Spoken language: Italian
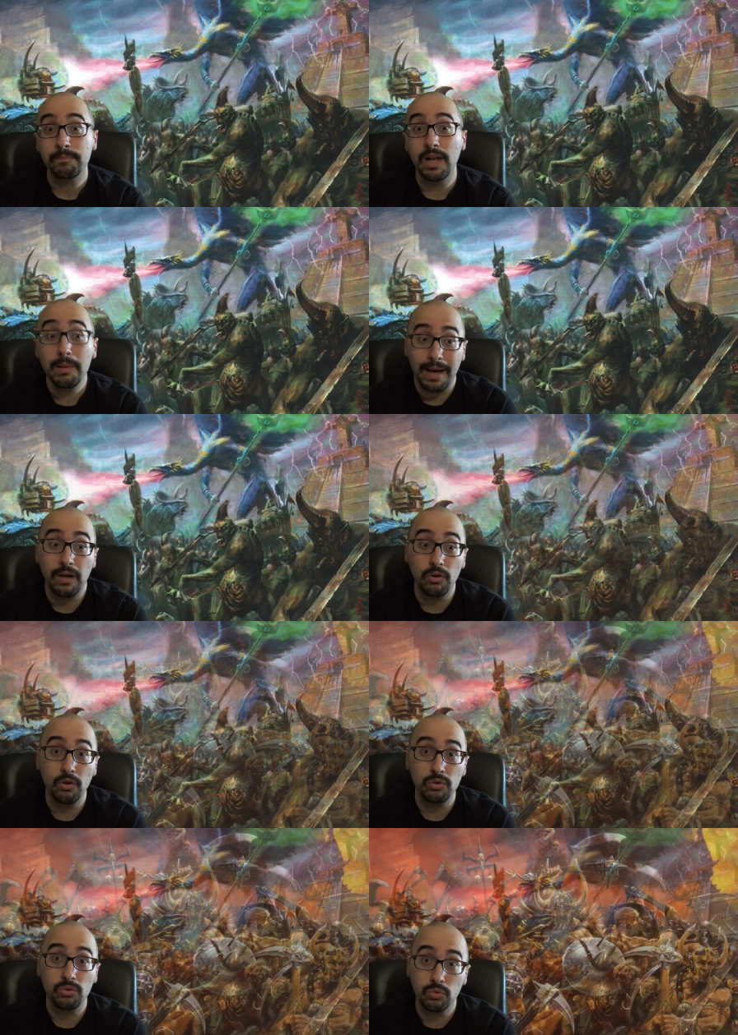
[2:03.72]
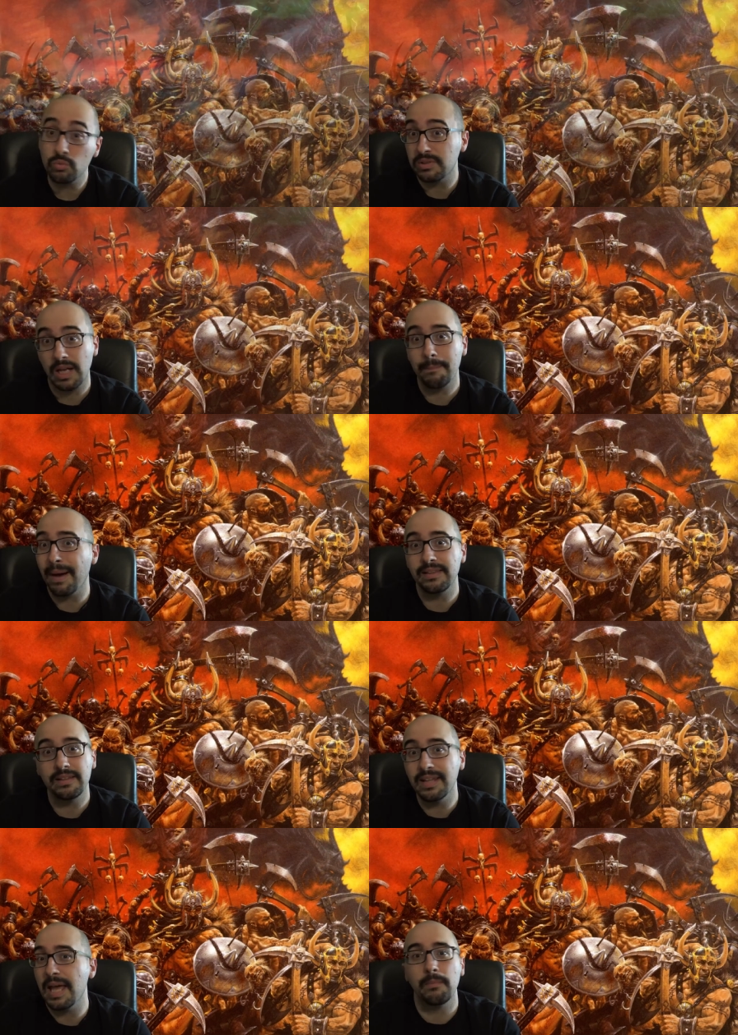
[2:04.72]
rimangono tutte le bande
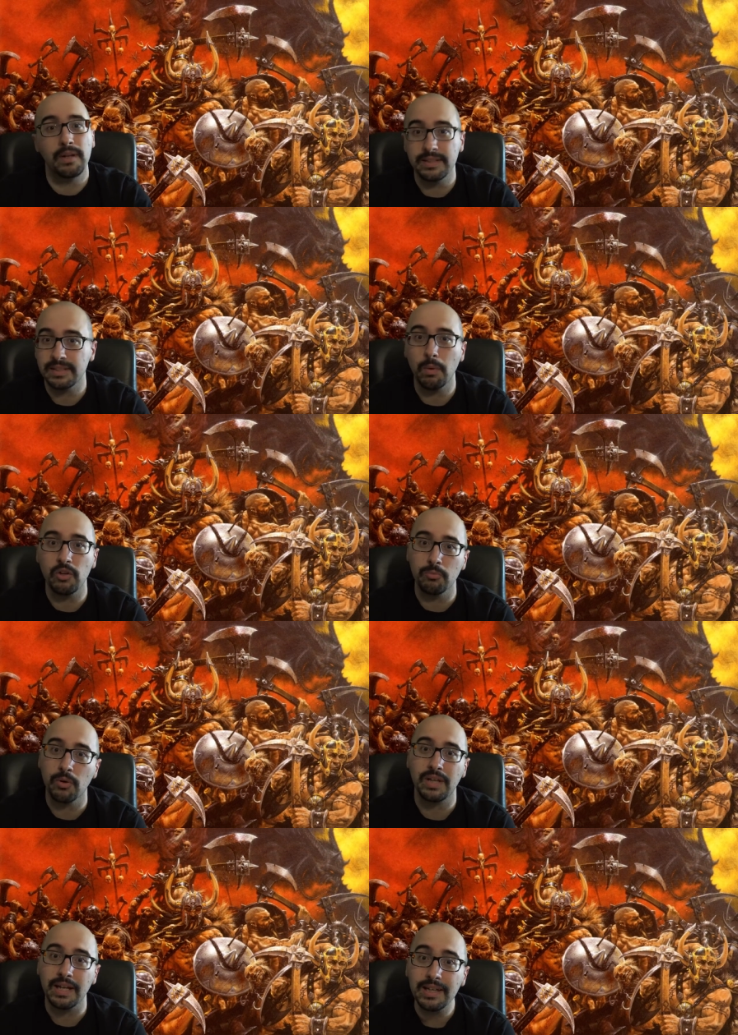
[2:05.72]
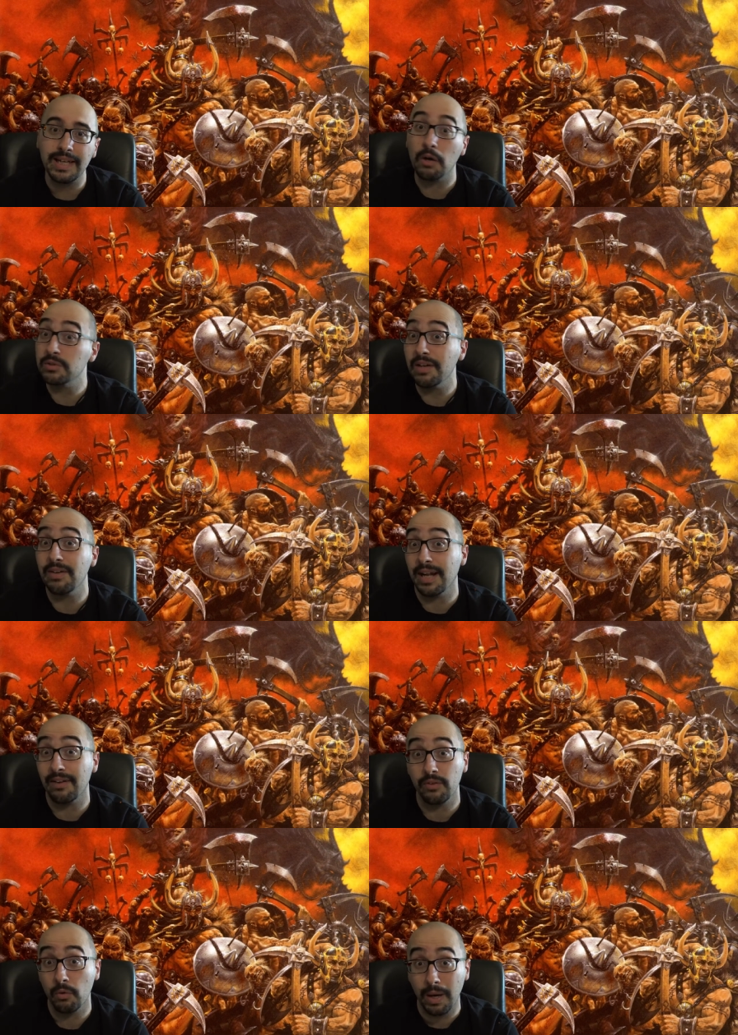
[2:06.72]
di demoni e di seguaci mortali del caos che
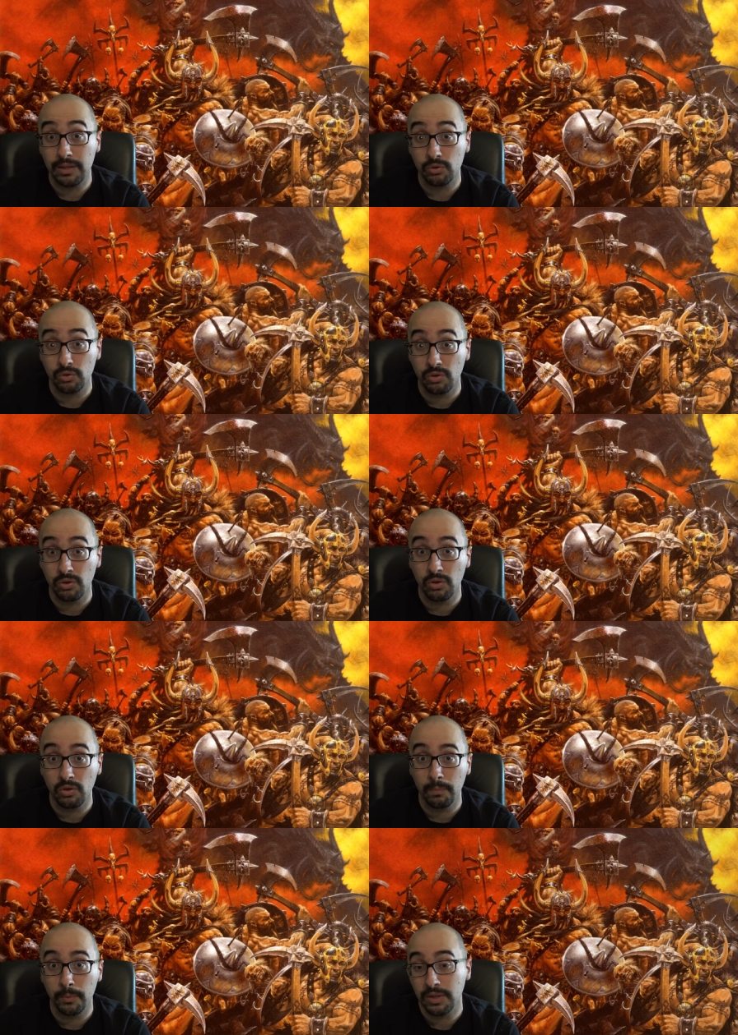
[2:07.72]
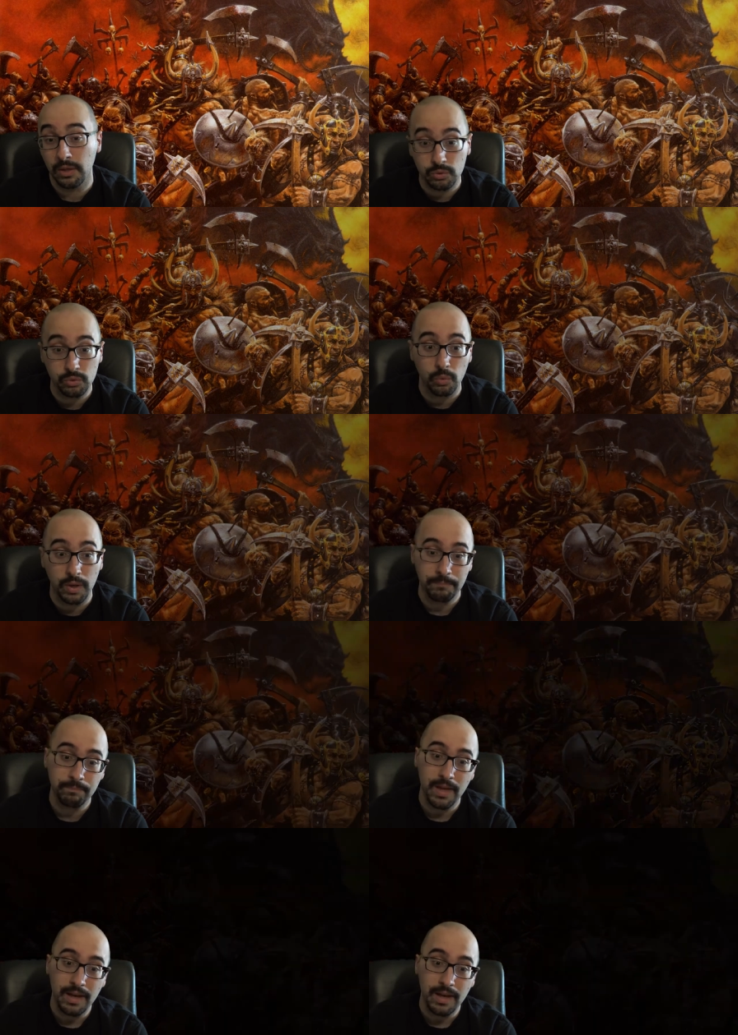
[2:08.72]
veneravano i quattro poteri oscuri.